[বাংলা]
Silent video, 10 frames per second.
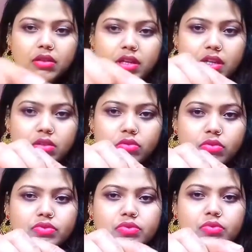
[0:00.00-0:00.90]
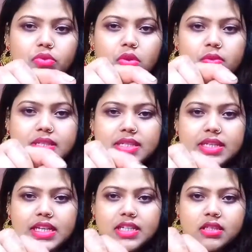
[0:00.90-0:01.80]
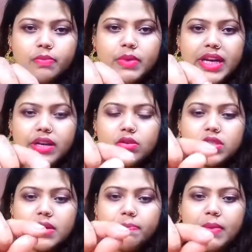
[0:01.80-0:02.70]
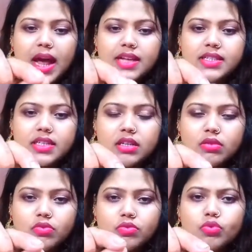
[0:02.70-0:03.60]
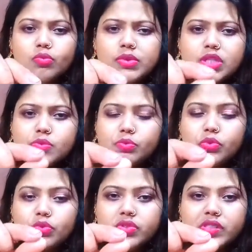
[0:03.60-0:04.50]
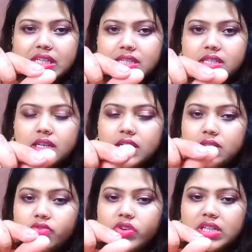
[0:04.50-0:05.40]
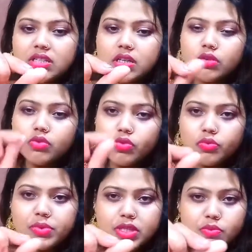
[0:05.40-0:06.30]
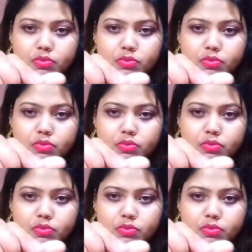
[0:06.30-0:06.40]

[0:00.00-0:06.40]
এটা কিন্তু খুব সুন্দরভাবে স্কিনের সাথে ব্লেন্ড হয়ে যায় প্লাস এটা কিন্তু খুবই স্মুথ ট্রেক্সার এটা কিন্তু ট্রেক্সারটা খুবই